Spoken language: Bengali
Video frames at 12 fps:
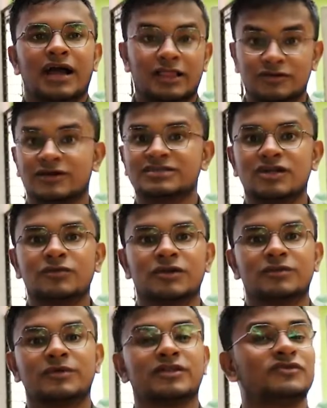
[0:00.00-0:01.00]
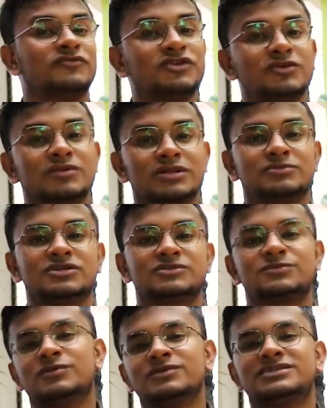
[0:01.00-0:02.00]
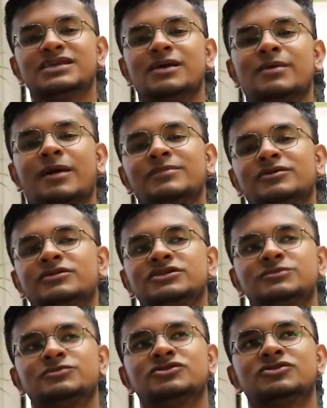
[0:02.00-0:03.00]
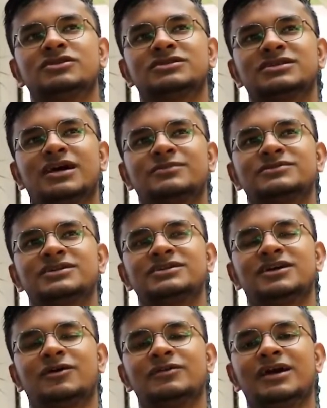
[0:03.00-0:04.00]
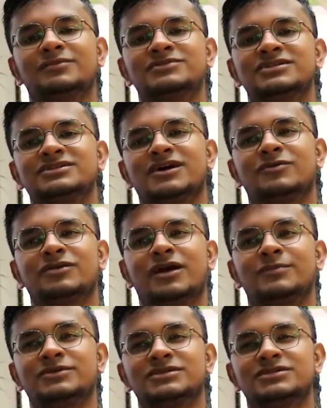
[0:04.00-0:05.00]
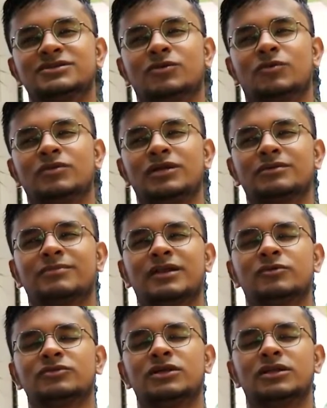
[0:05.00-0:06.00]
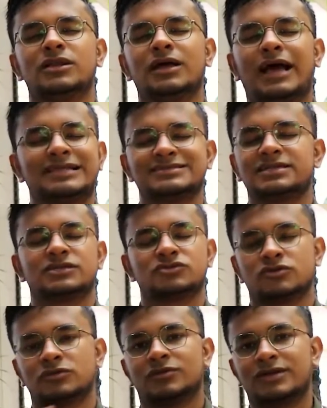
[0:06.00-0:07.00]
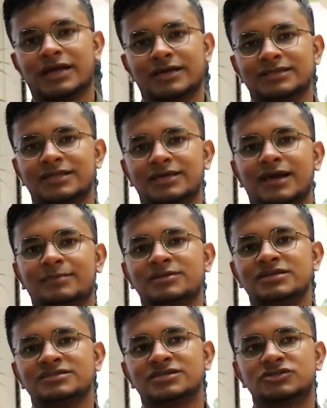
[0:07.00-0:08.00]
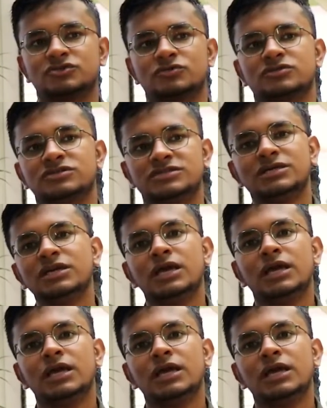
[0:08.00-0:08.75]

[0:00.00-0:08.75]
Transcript: হ্যালো গাইস তাহলে ওয়েলকাম টু আদার ভিডিও ওয়েলকাম টু এক্সপ্লো উইথ আমি এখন এসে পড়ছি আজকে আপসাইড ডাউনে আপসাইড ডাউনে আমি আজকে অনেক মানে ওদের না আজকে না সরি অনেক আগে থেকে আমি রিসার্চ করতেছি